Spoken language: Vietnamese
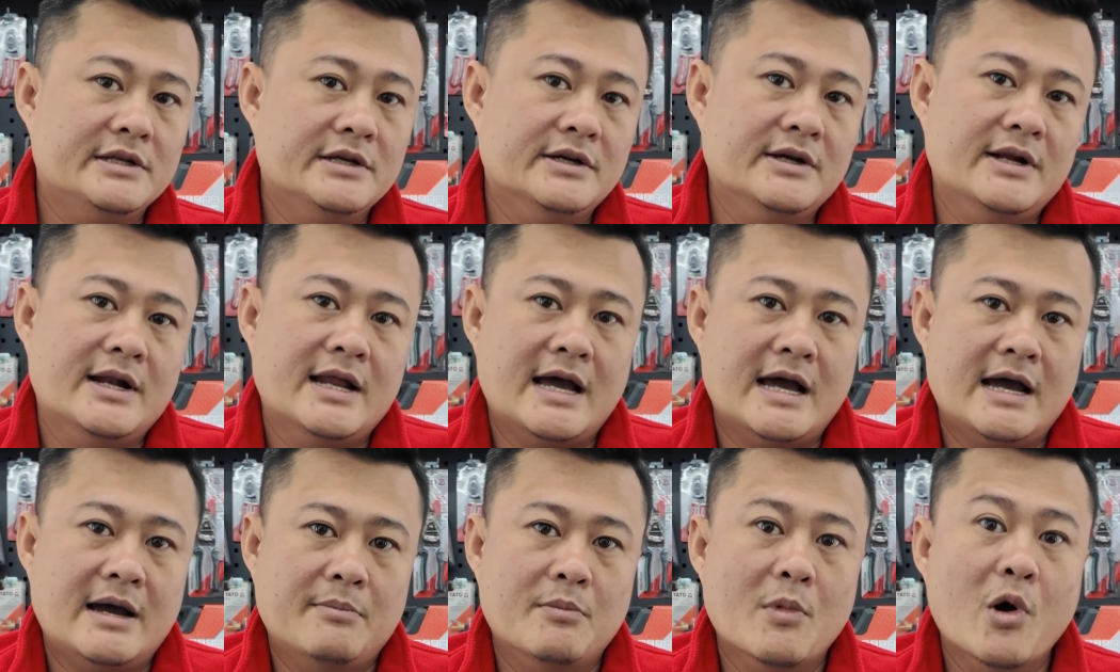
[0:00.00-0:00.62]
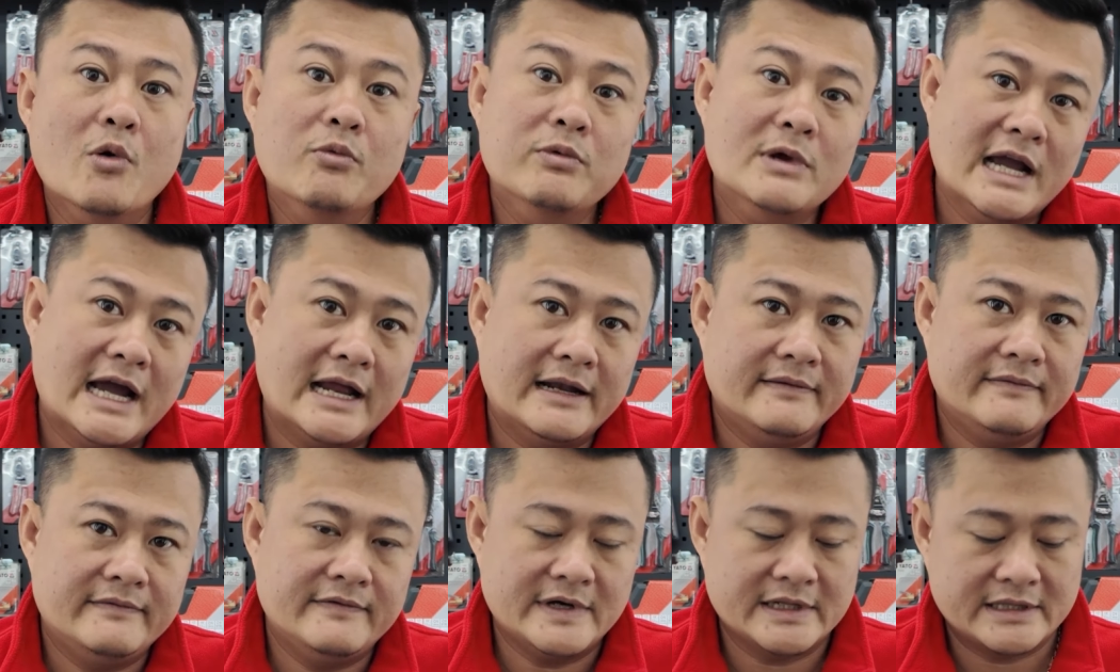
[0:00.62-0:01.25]
như là bốn
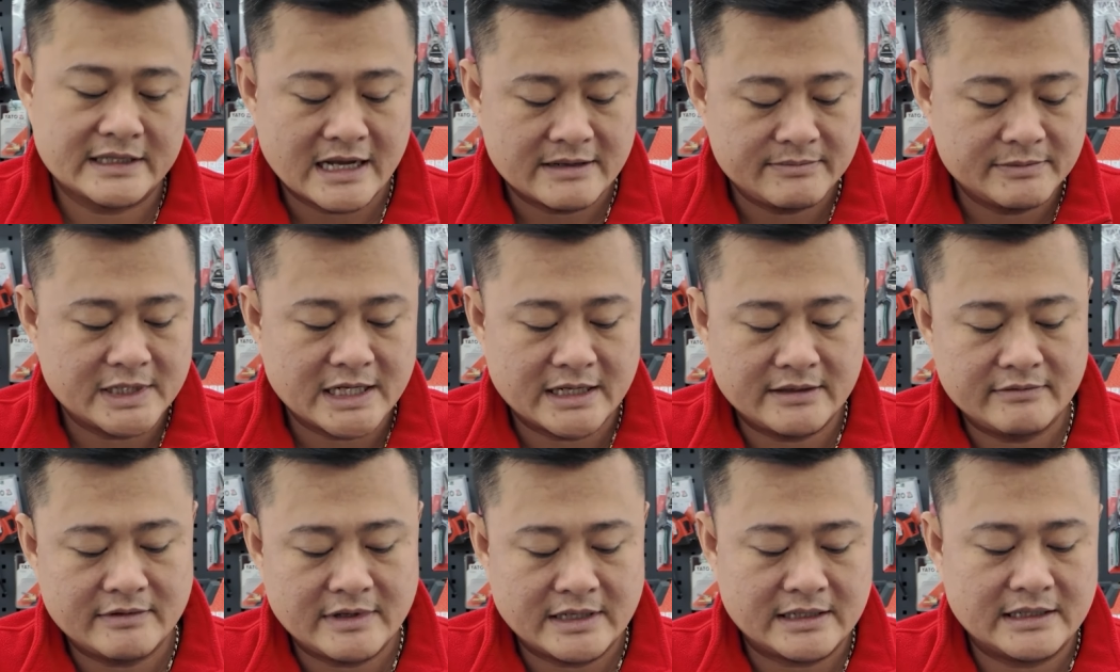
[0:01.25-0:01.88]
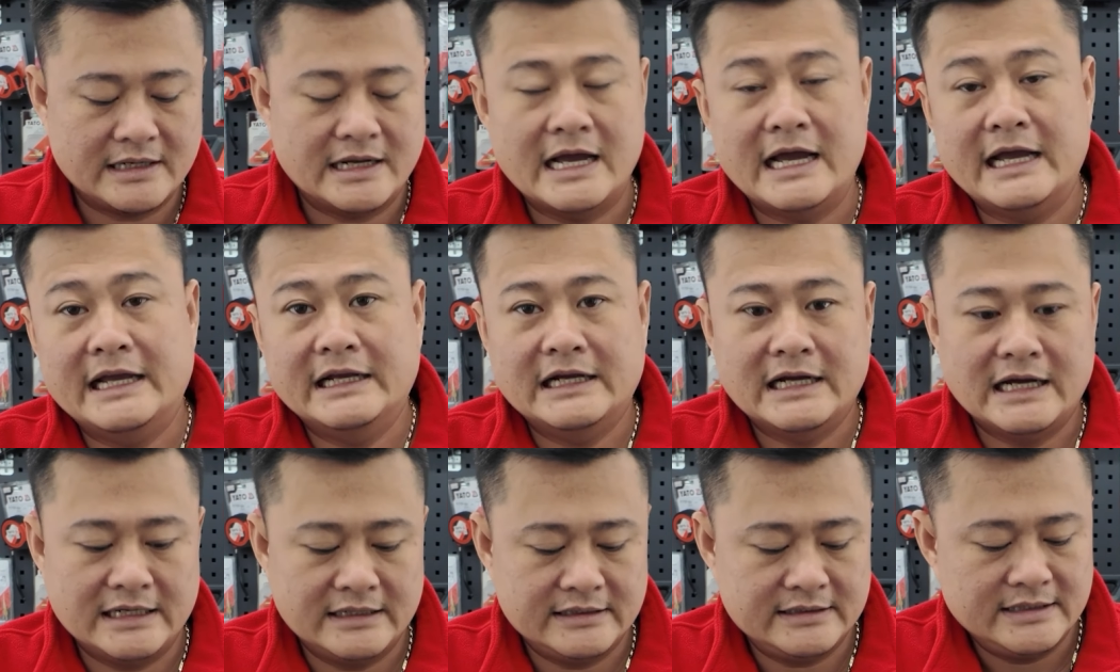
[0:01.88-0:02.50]
cạnh và tám cạnh hoặc là
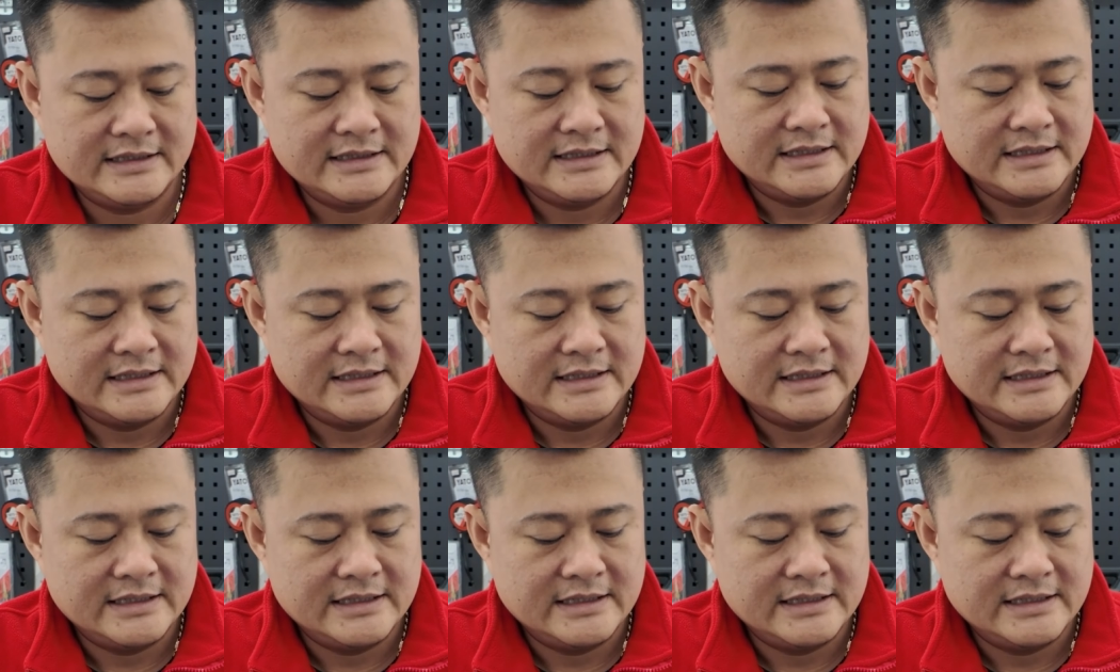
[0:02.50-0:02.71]
hai cạnh